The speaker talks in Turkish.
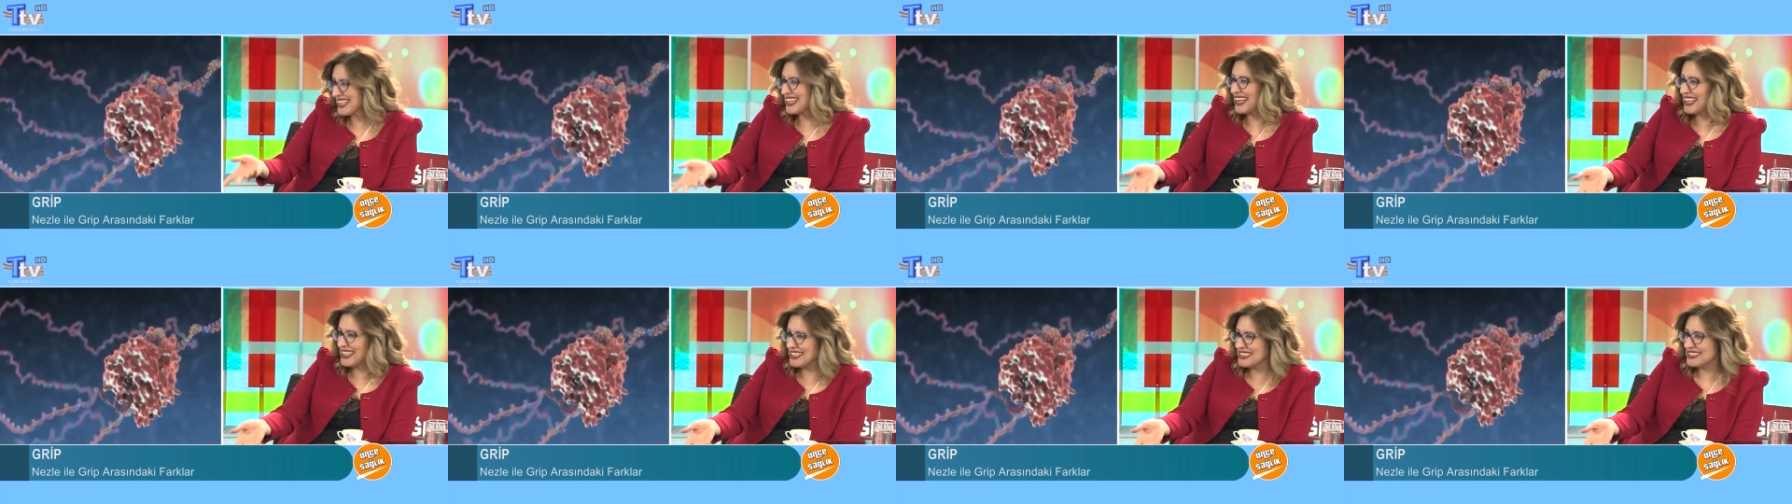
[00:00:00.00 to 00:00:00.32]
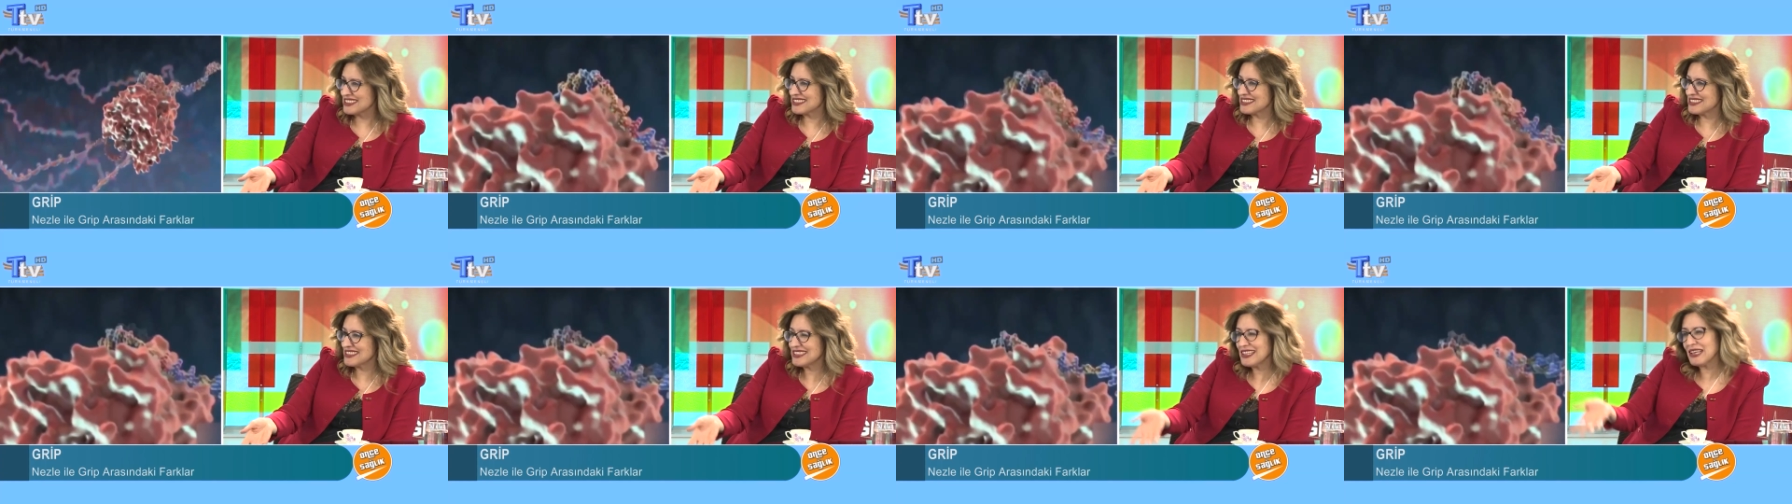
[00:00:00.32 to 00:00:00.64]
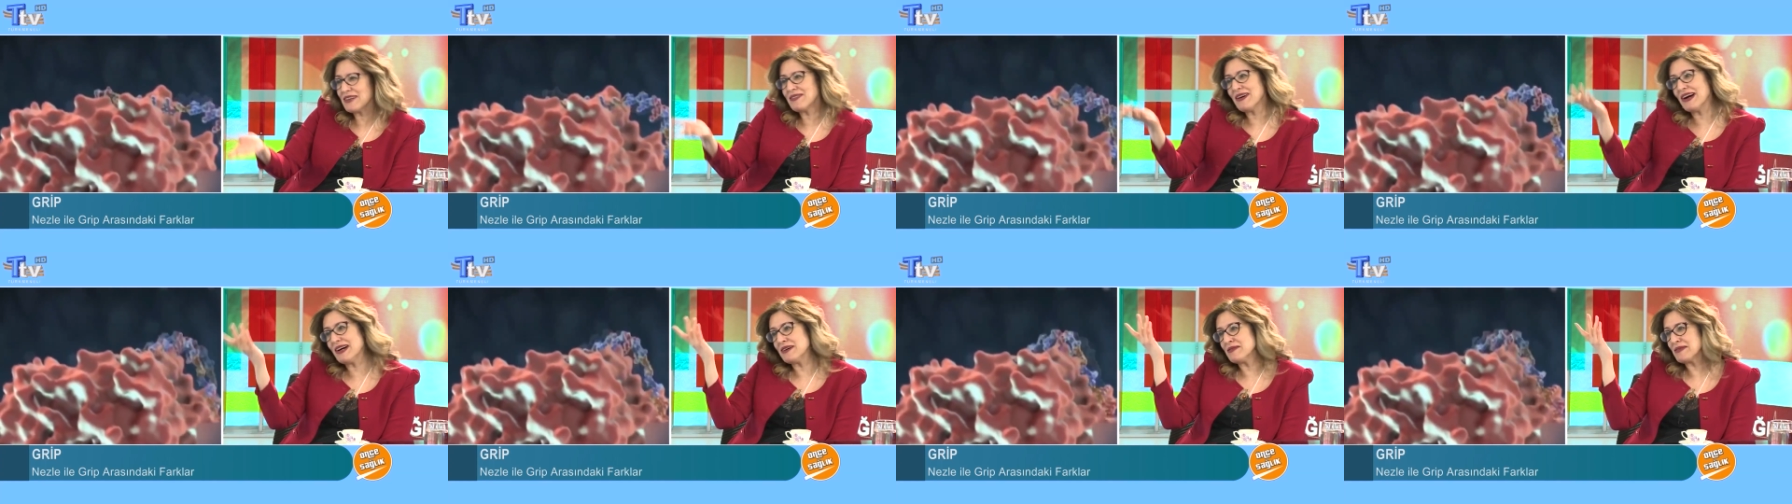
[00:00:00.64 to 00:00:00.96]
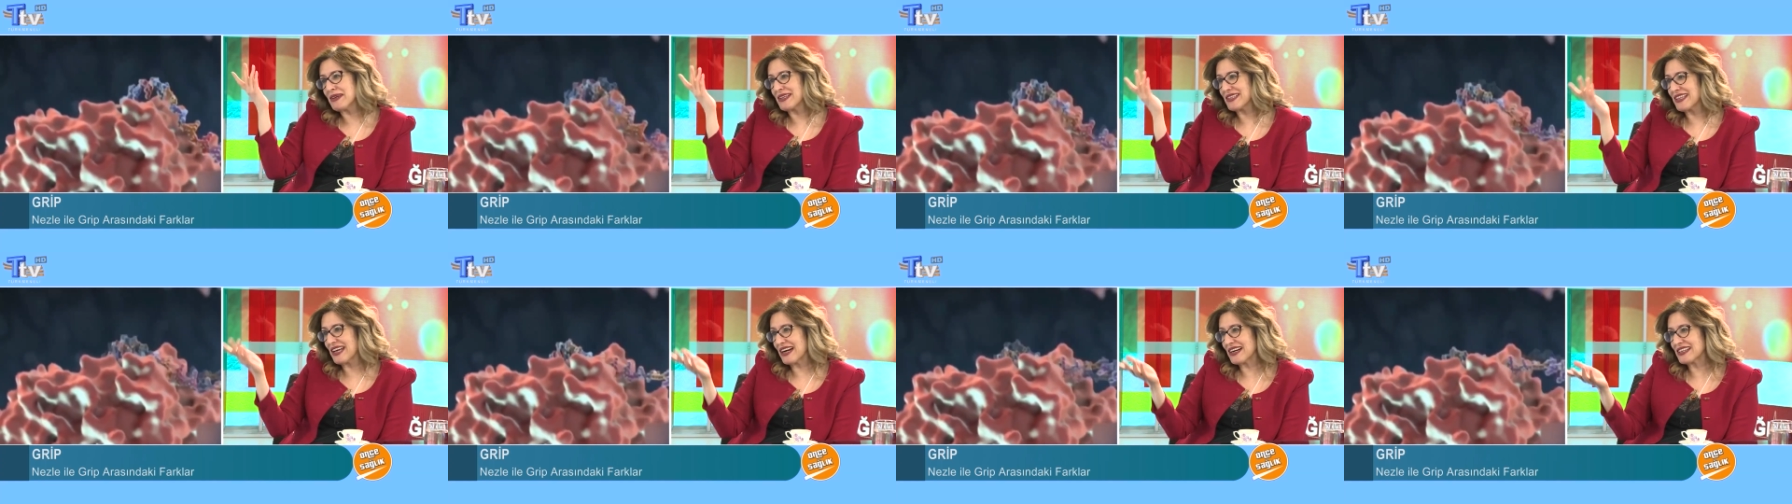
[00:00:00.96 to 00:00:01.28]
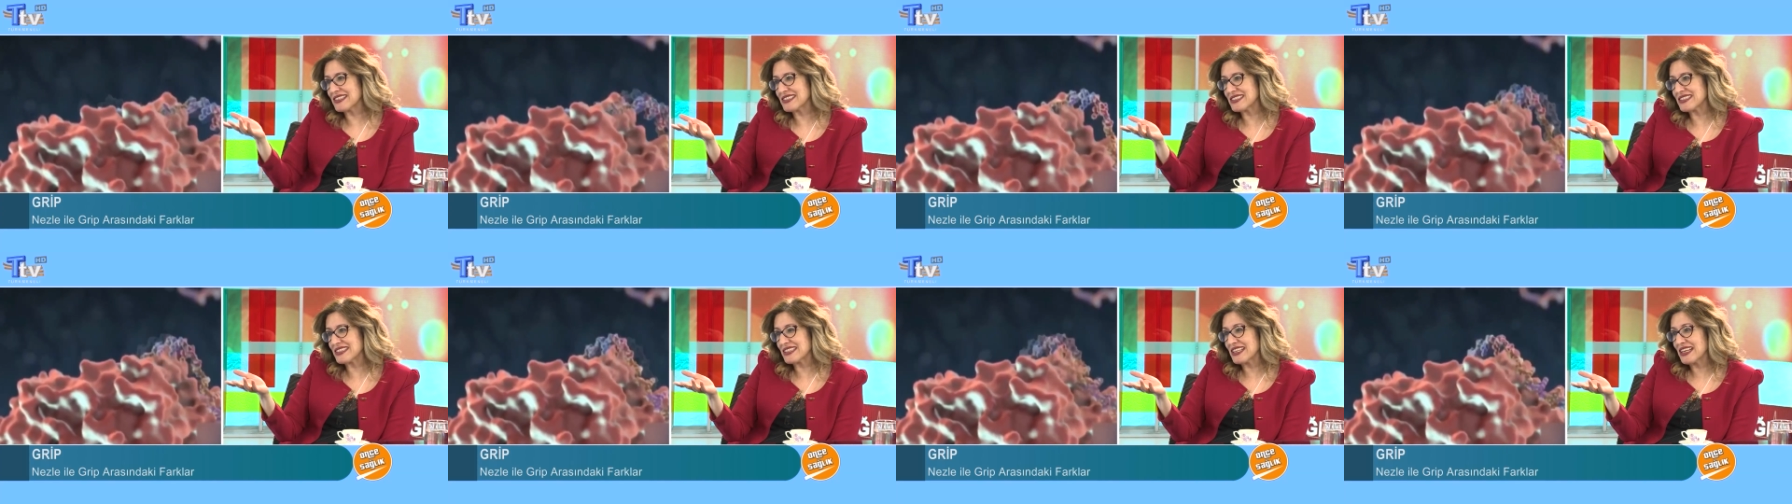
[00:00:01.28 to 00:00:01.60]
gelirsin, devam
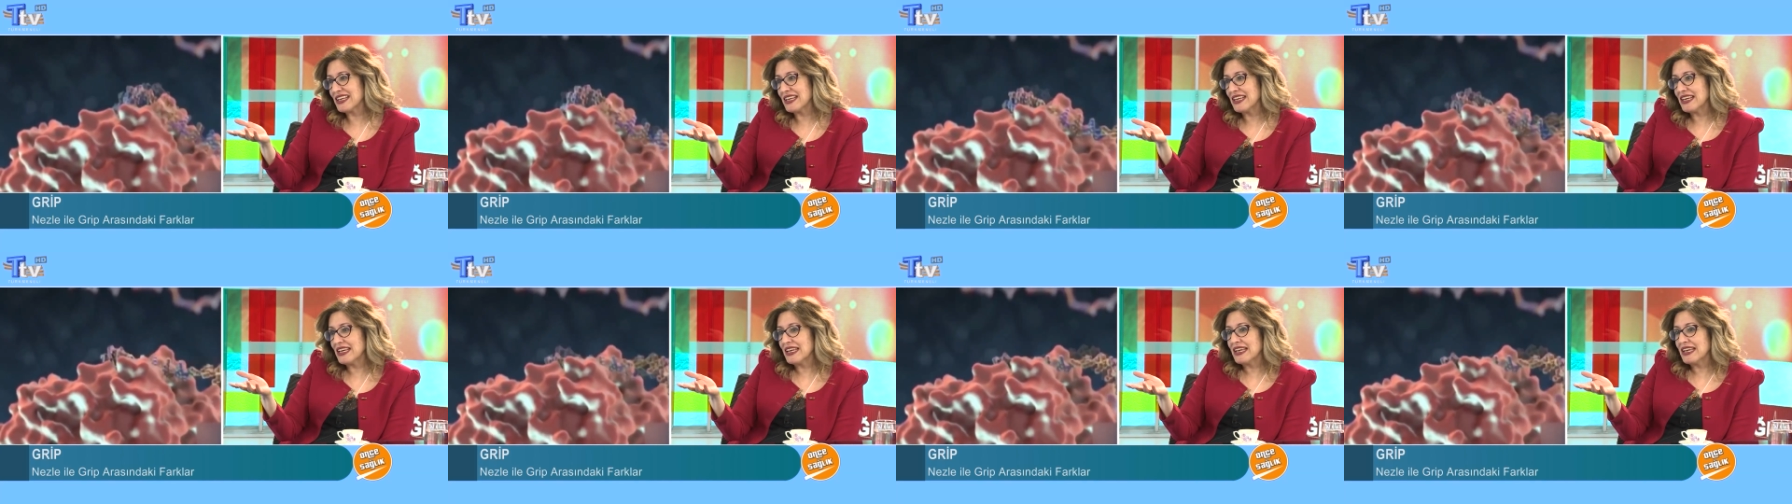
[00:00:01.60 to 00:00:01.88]
edersin.